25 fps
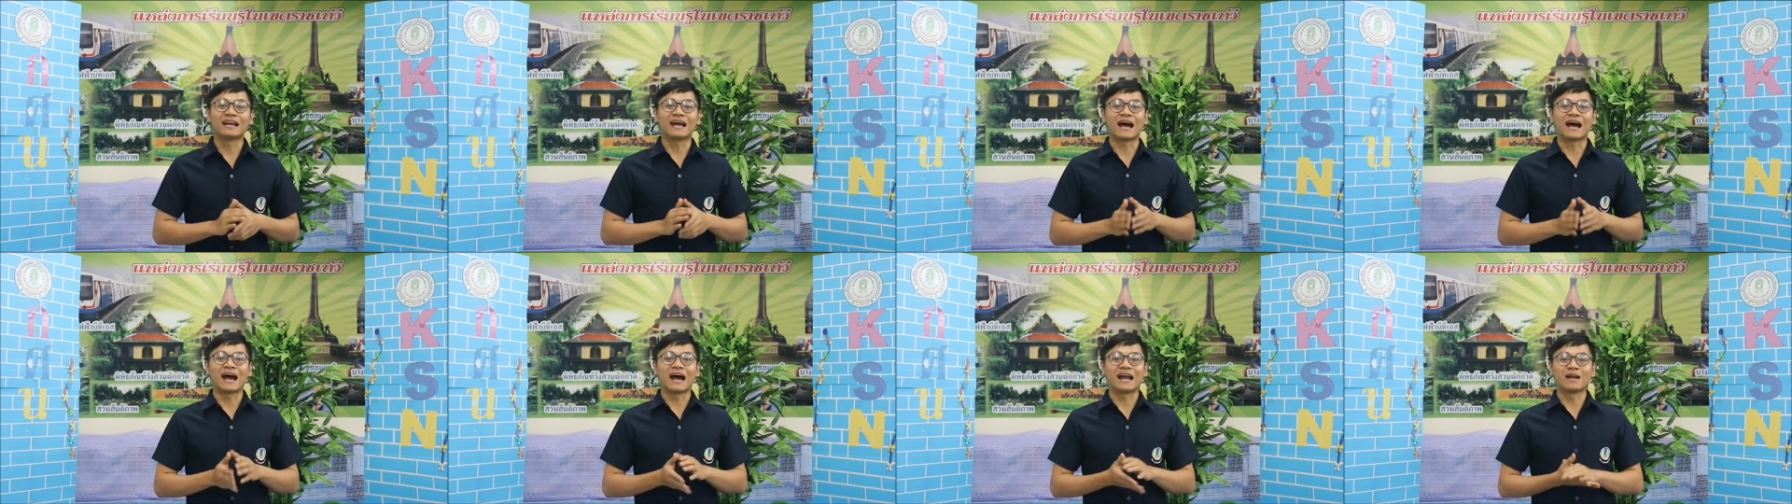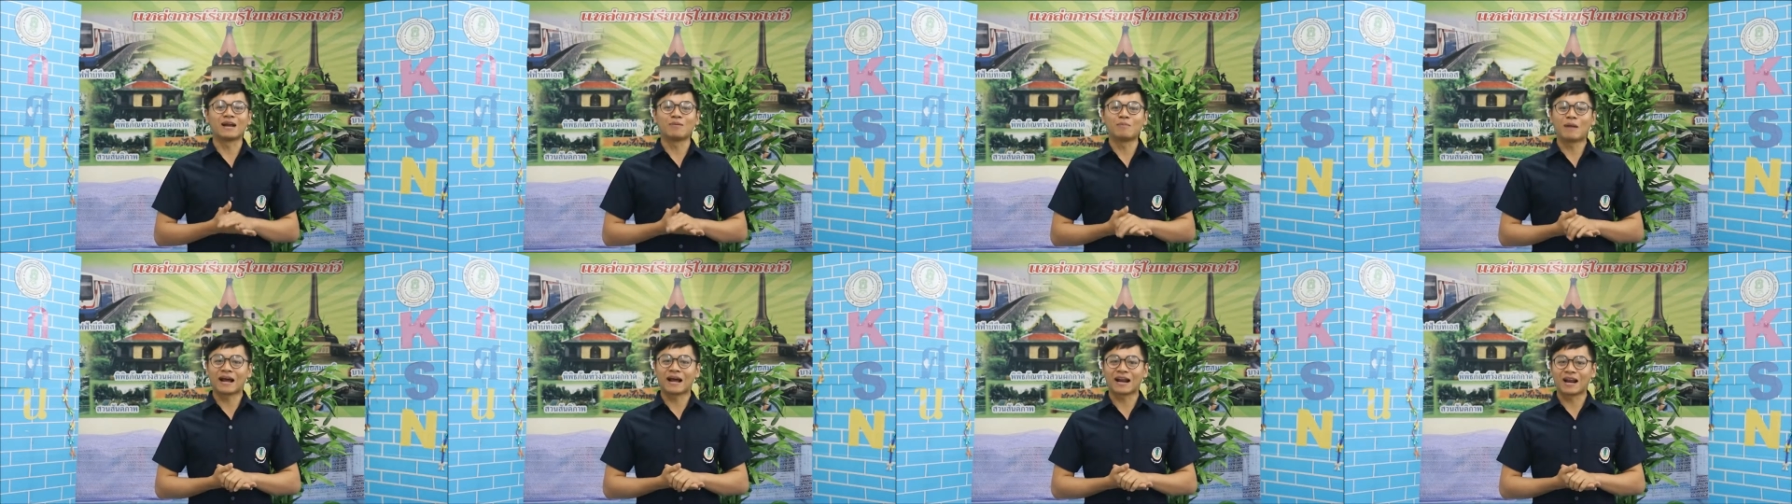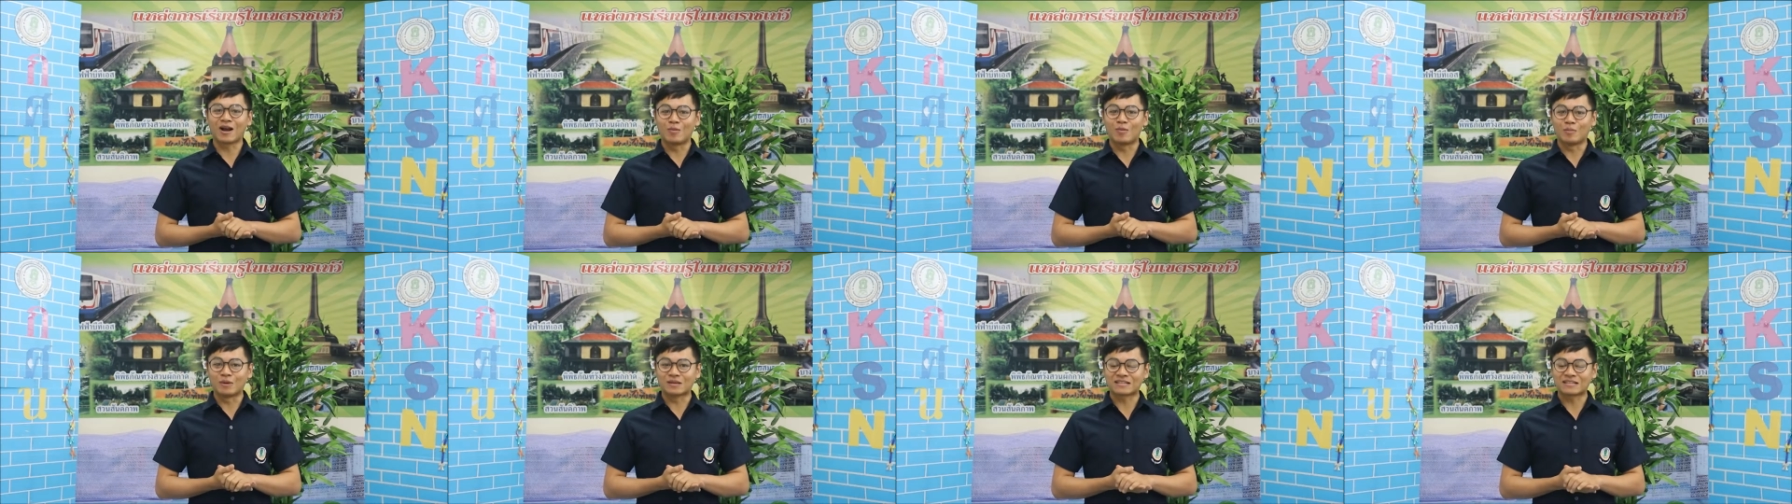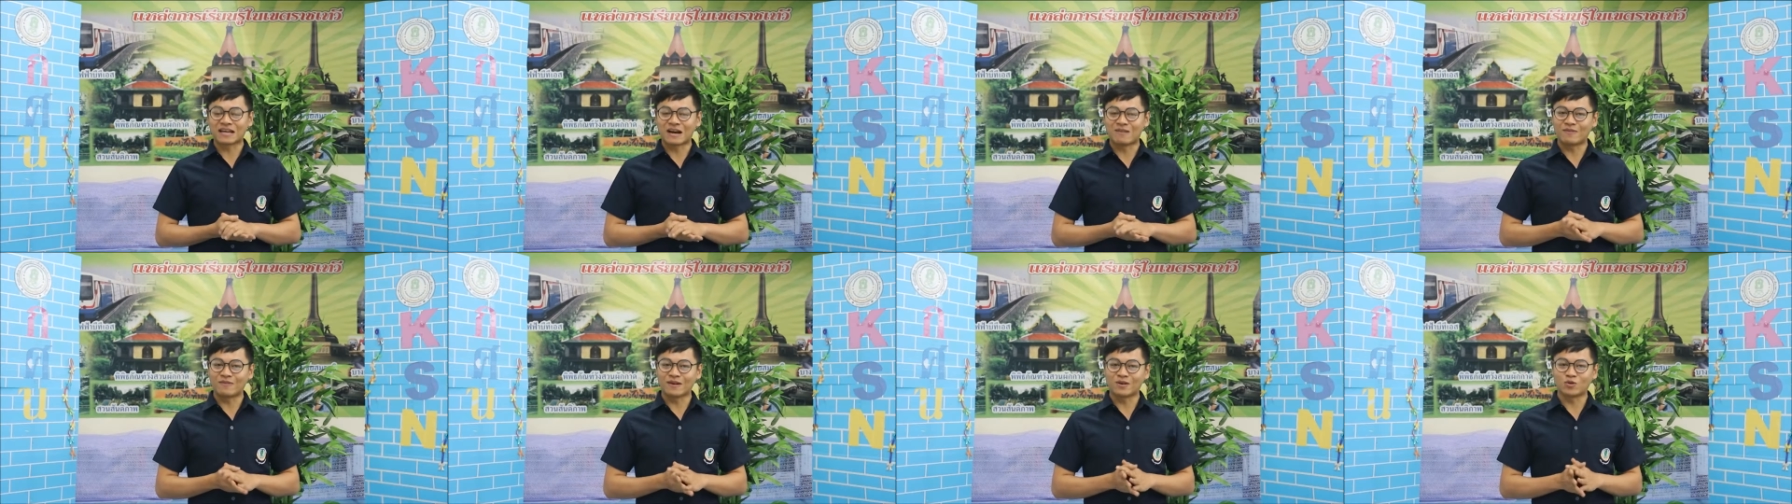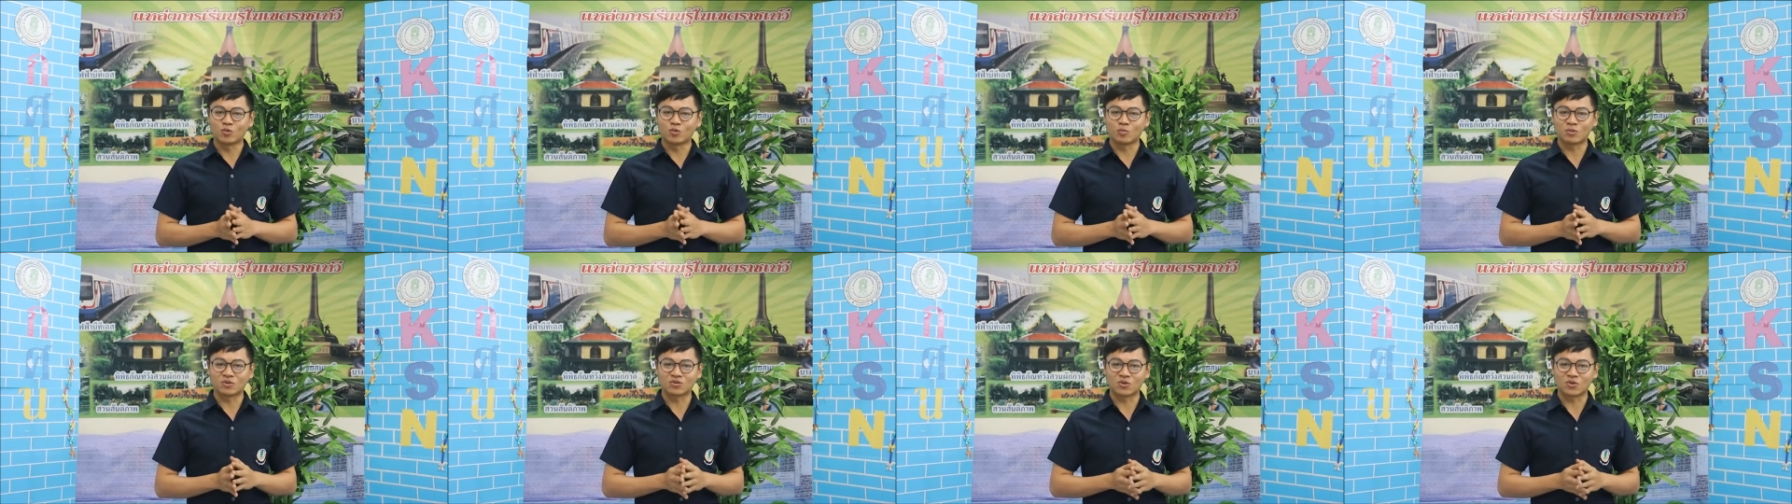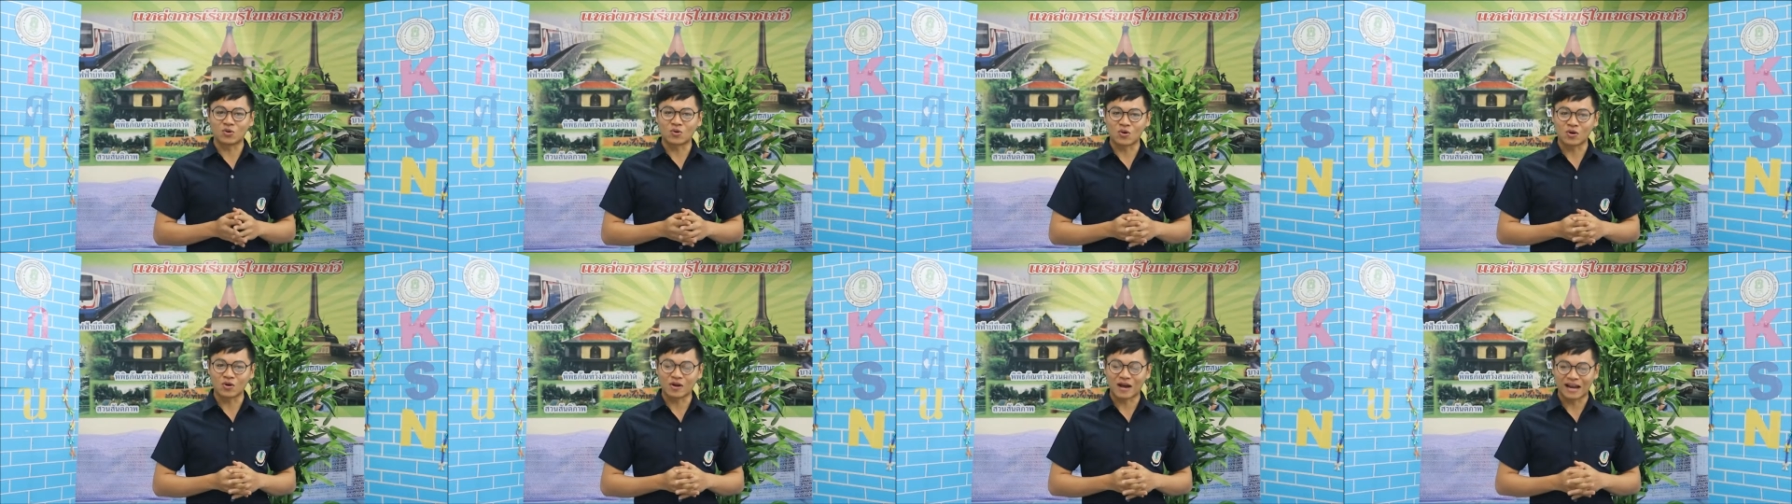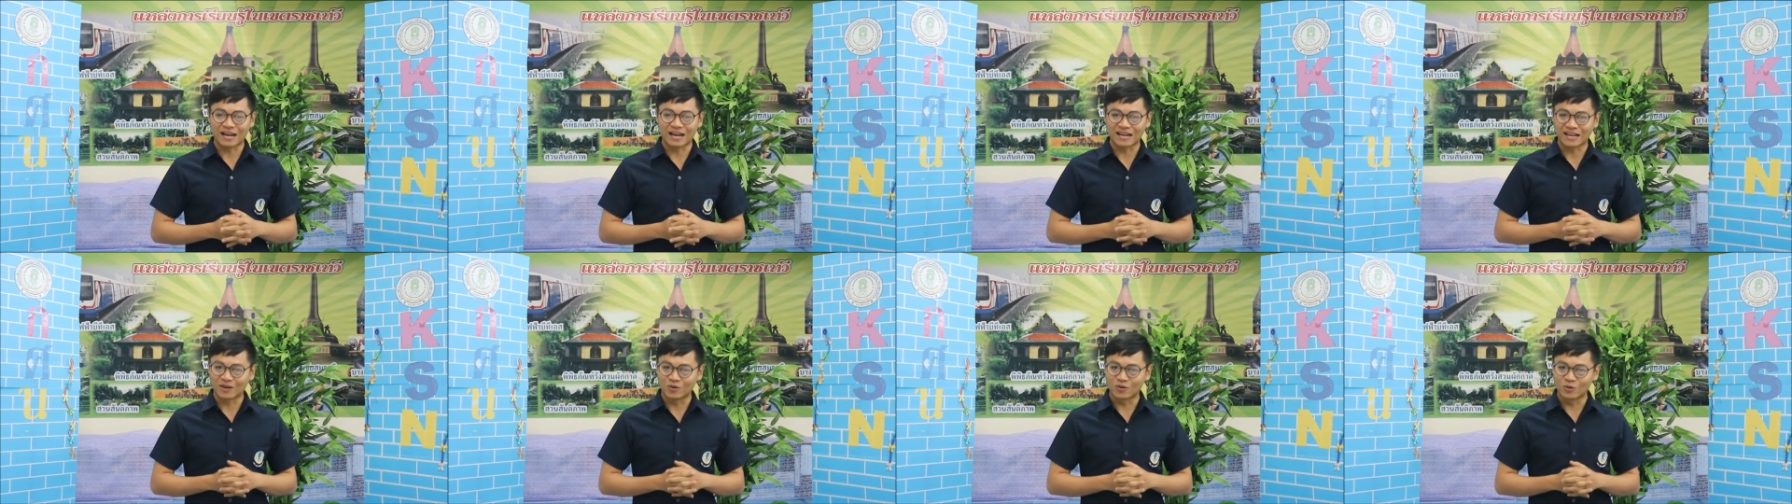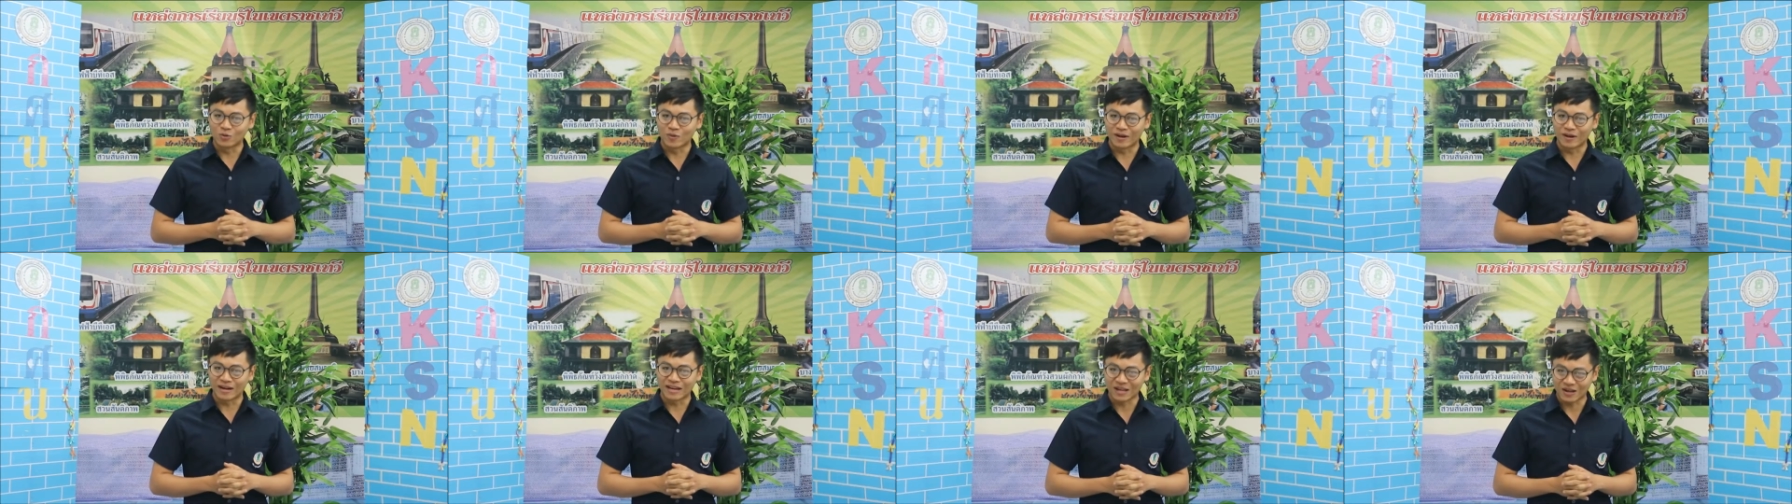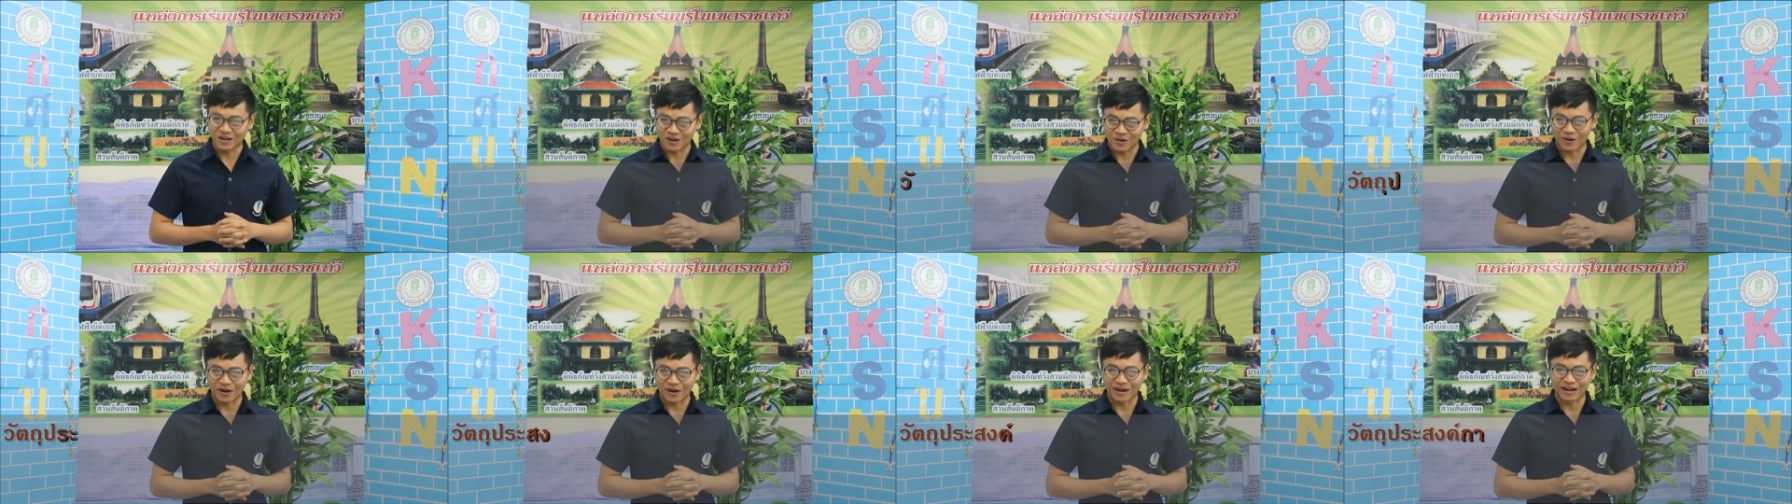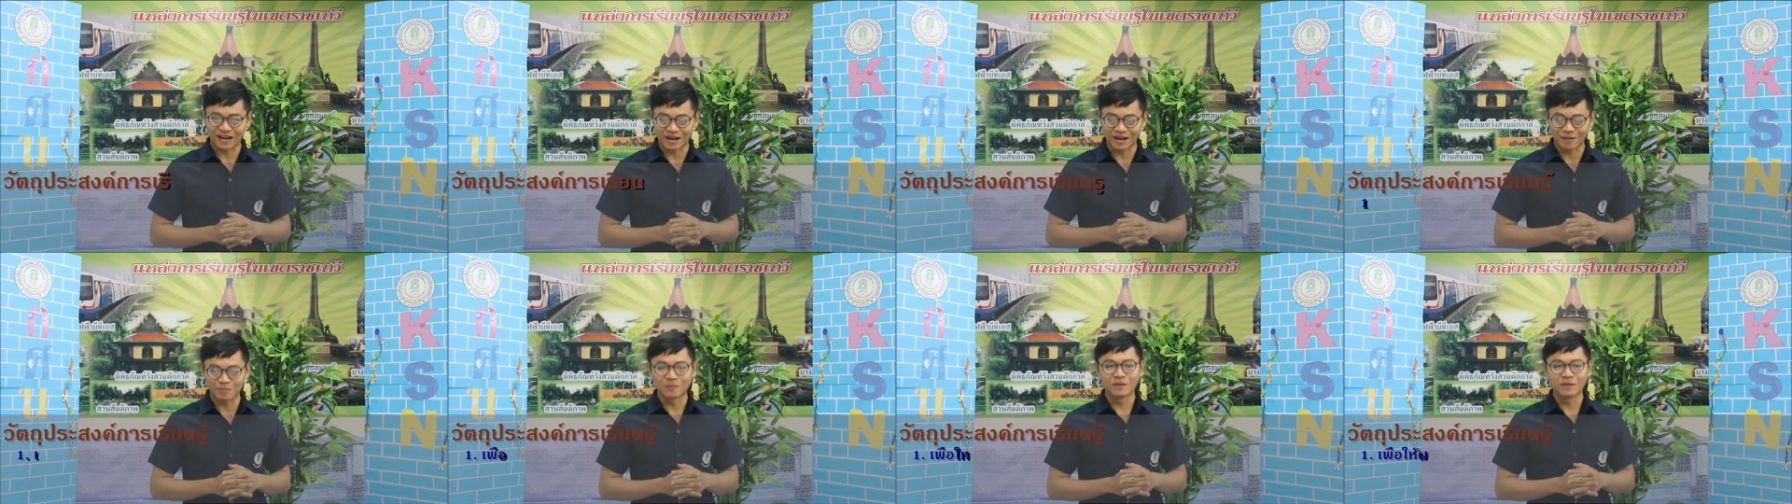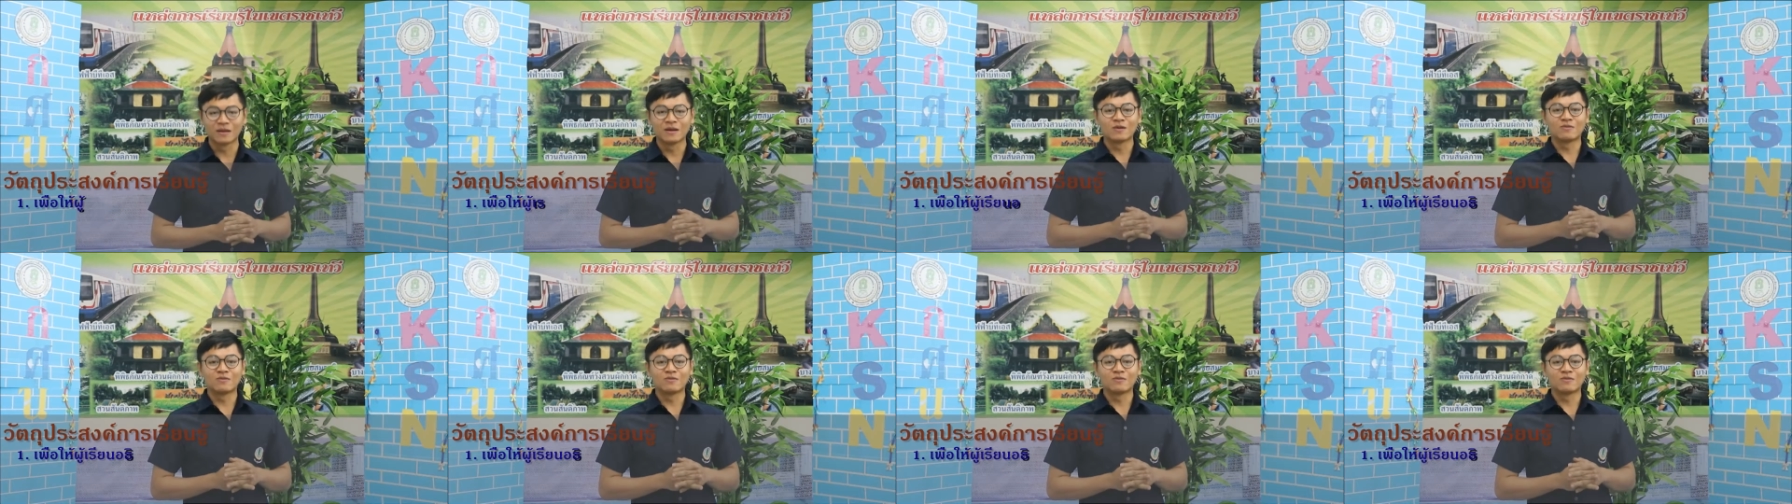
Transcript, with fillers: นะอันดับแรกเรามาทราบวัตถุประสงค์ของการเรียนรู้วันนี้ก่อนนะครับ